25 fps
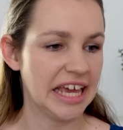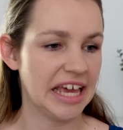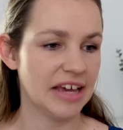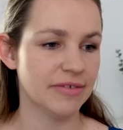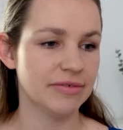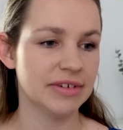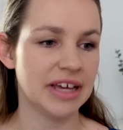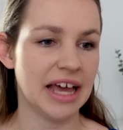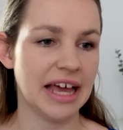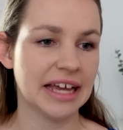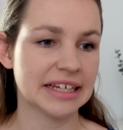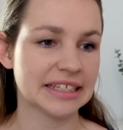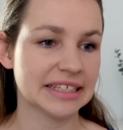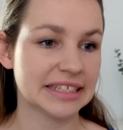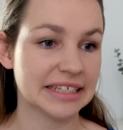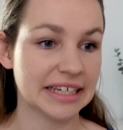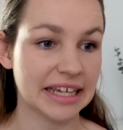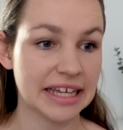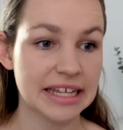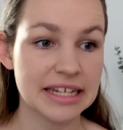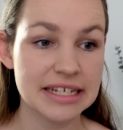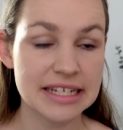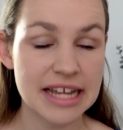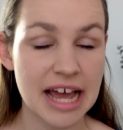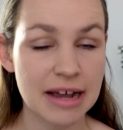Er will eigentlich
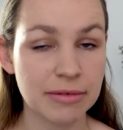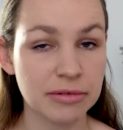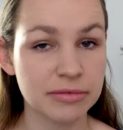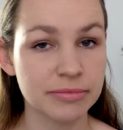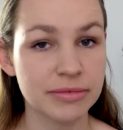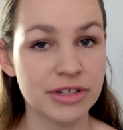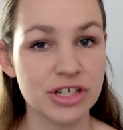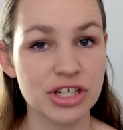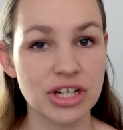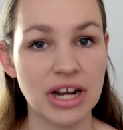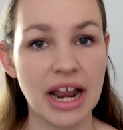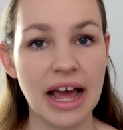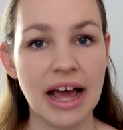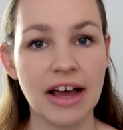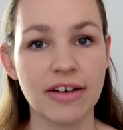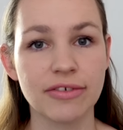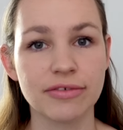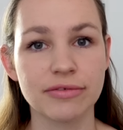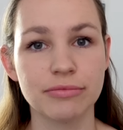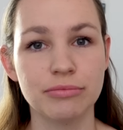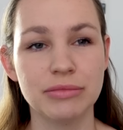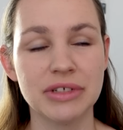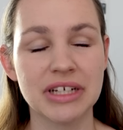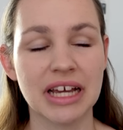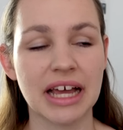jeden Tag mit mir
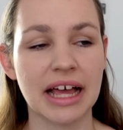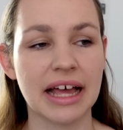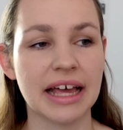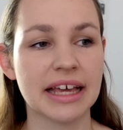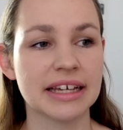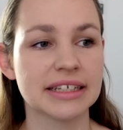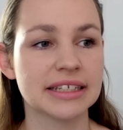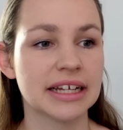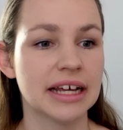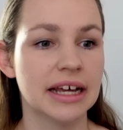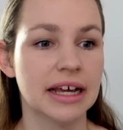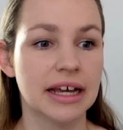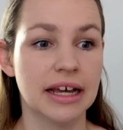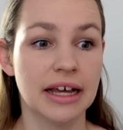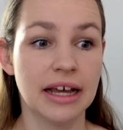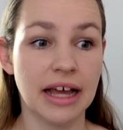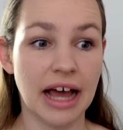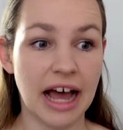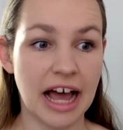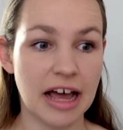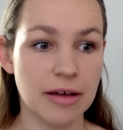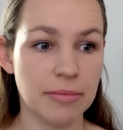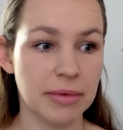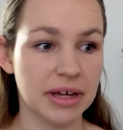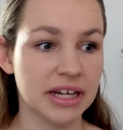schlafen, mir reicht
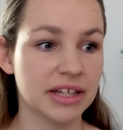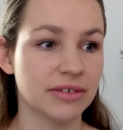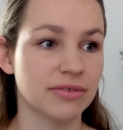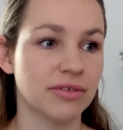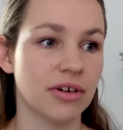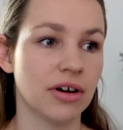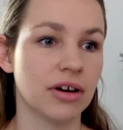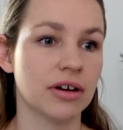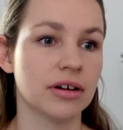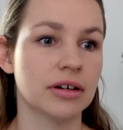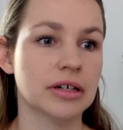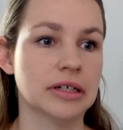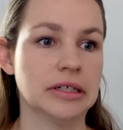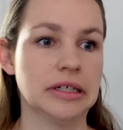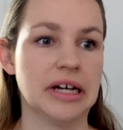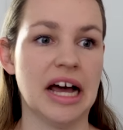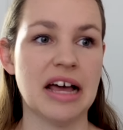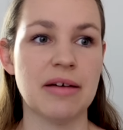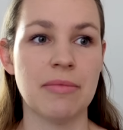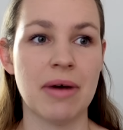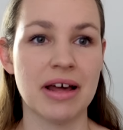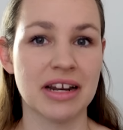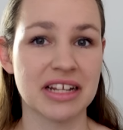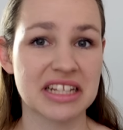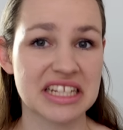einmal die Woche,
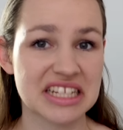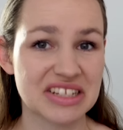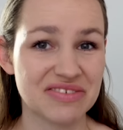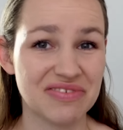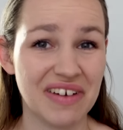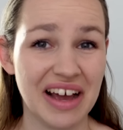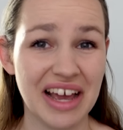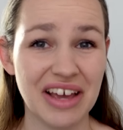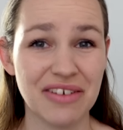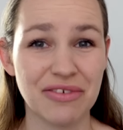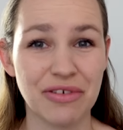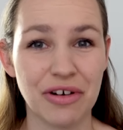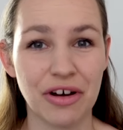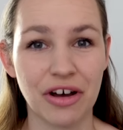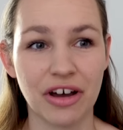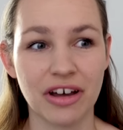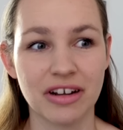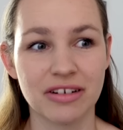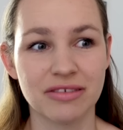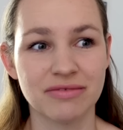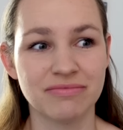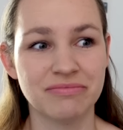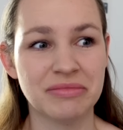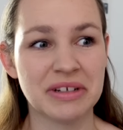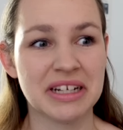einmal alle zwei
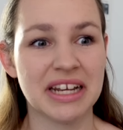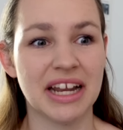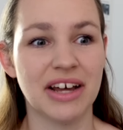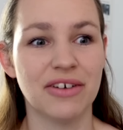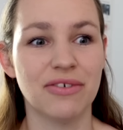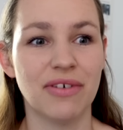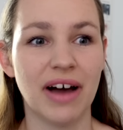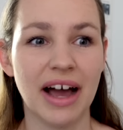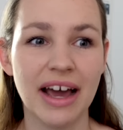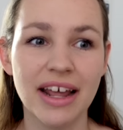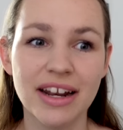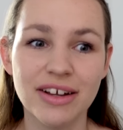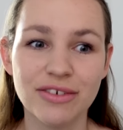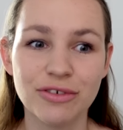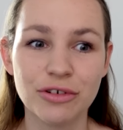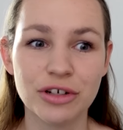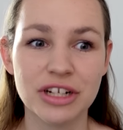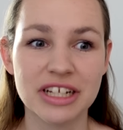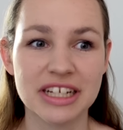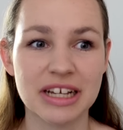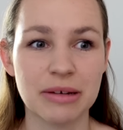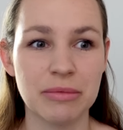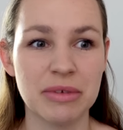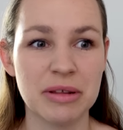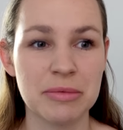Wochen. Mittlerweile
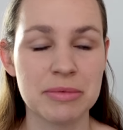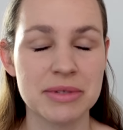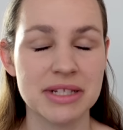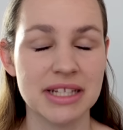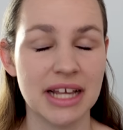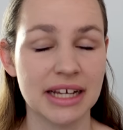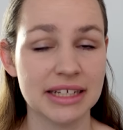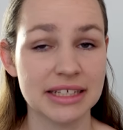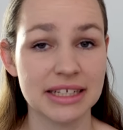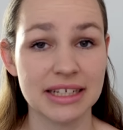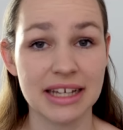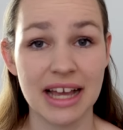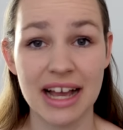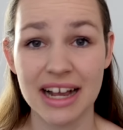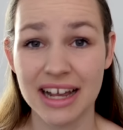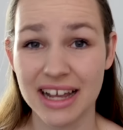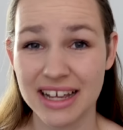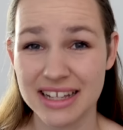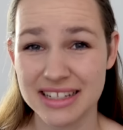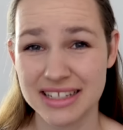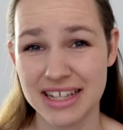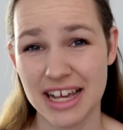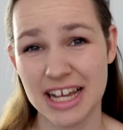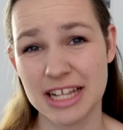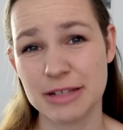würde ich am liebsten eigentlich gar
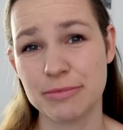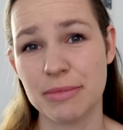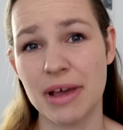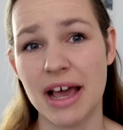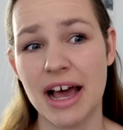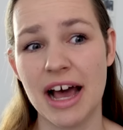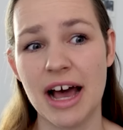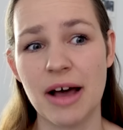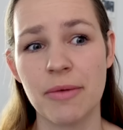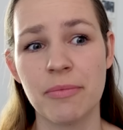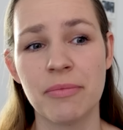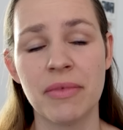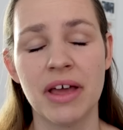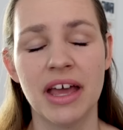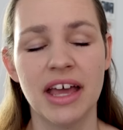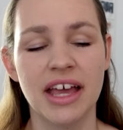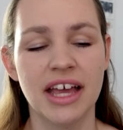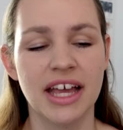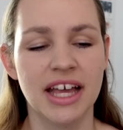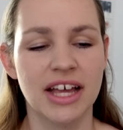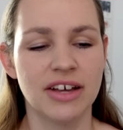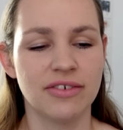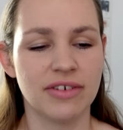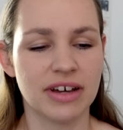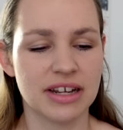keinen Sex mehr haben,
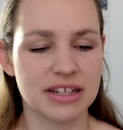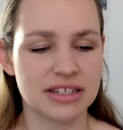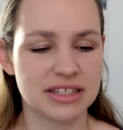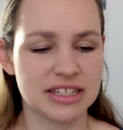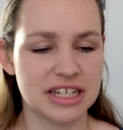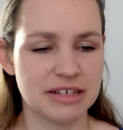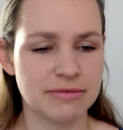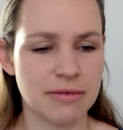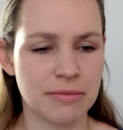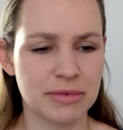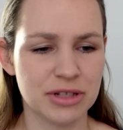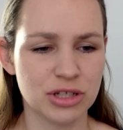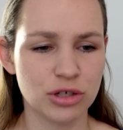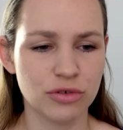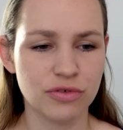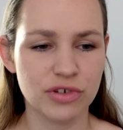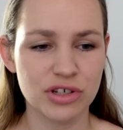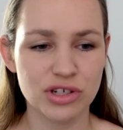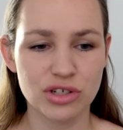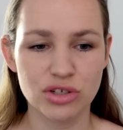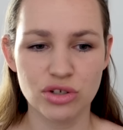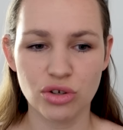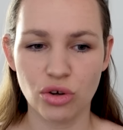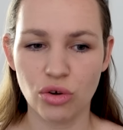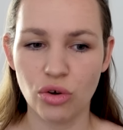weil das Thema mit so
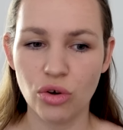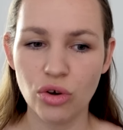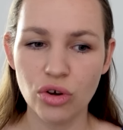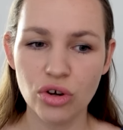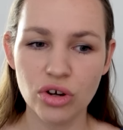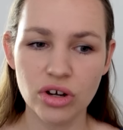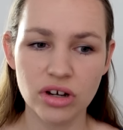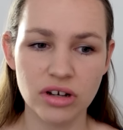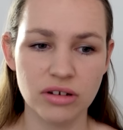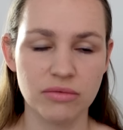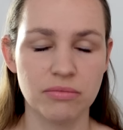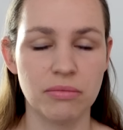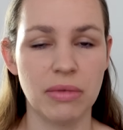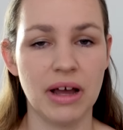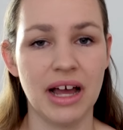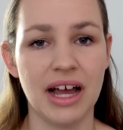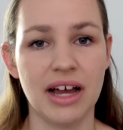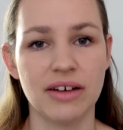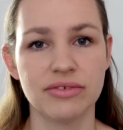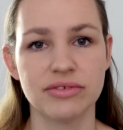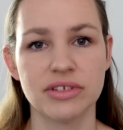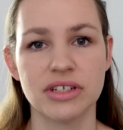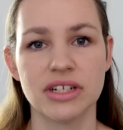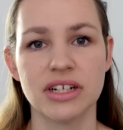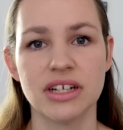viel Druck
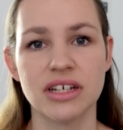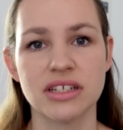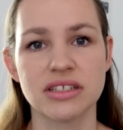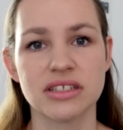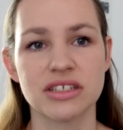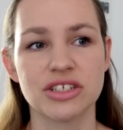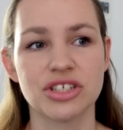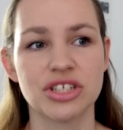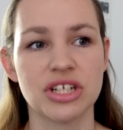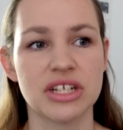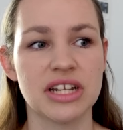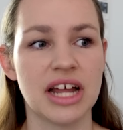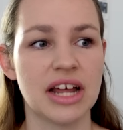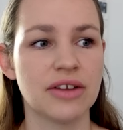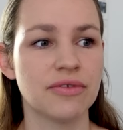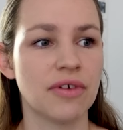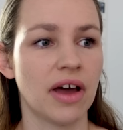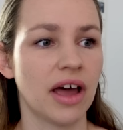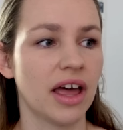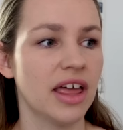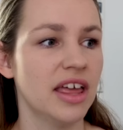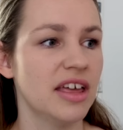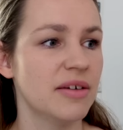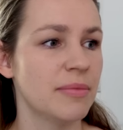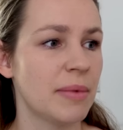behaftet ist. Es steht
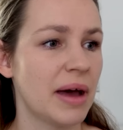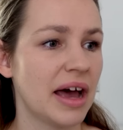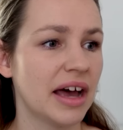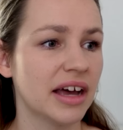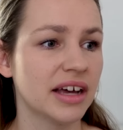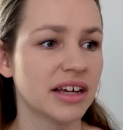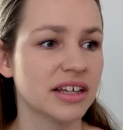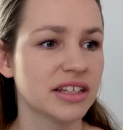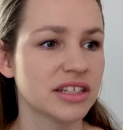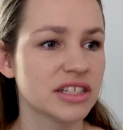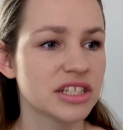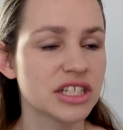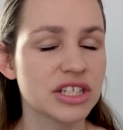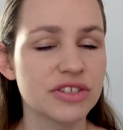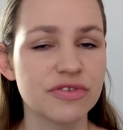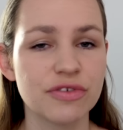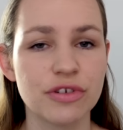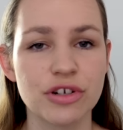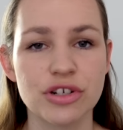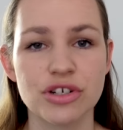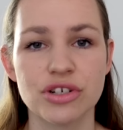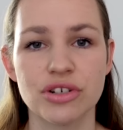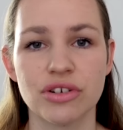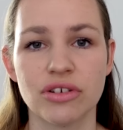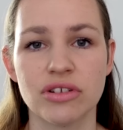einfach immer
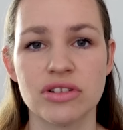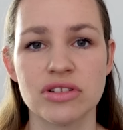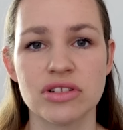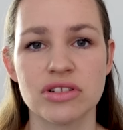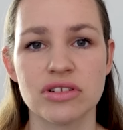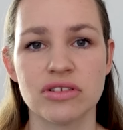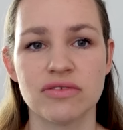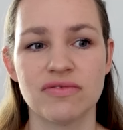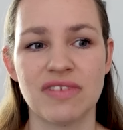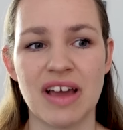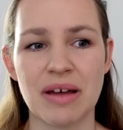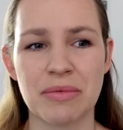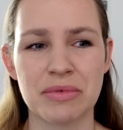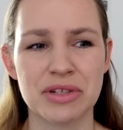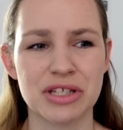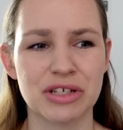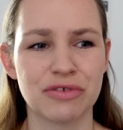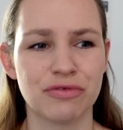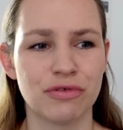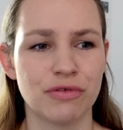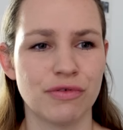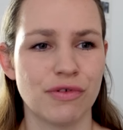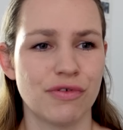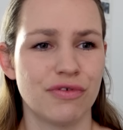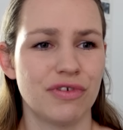zwischen uns und wir haben das
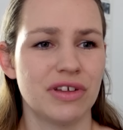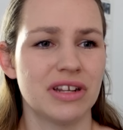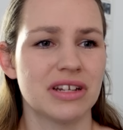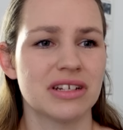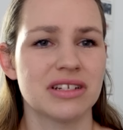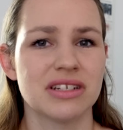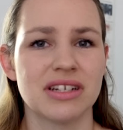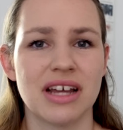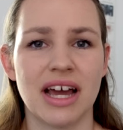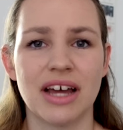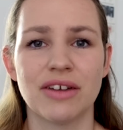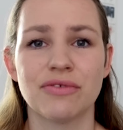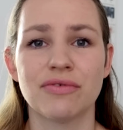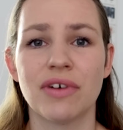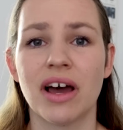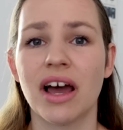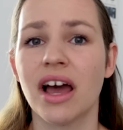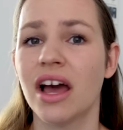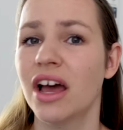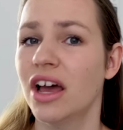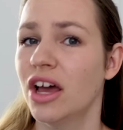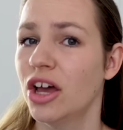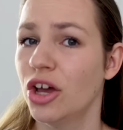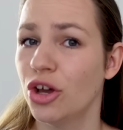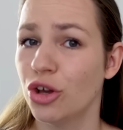Gefühl, wir finden da einfach
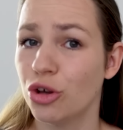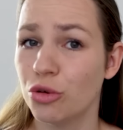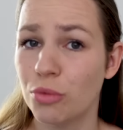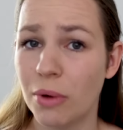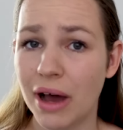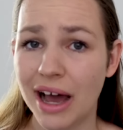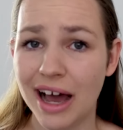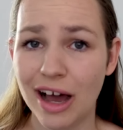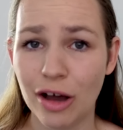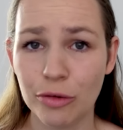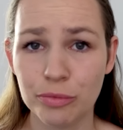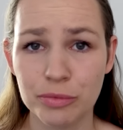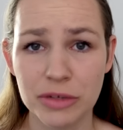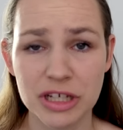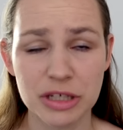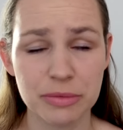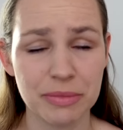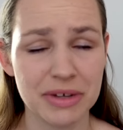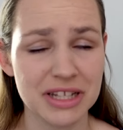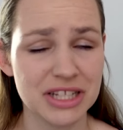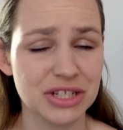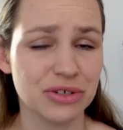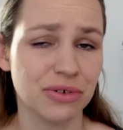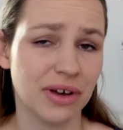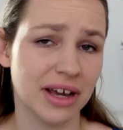überhaupt nicht
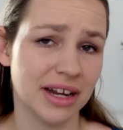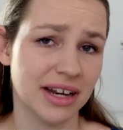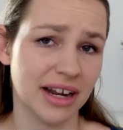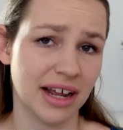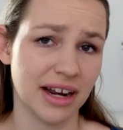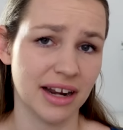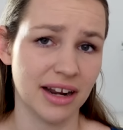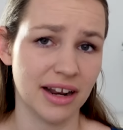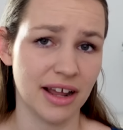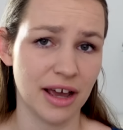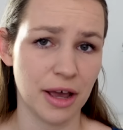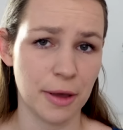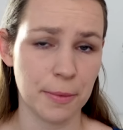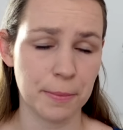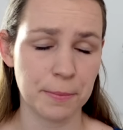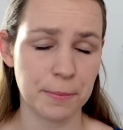mehr zueinander.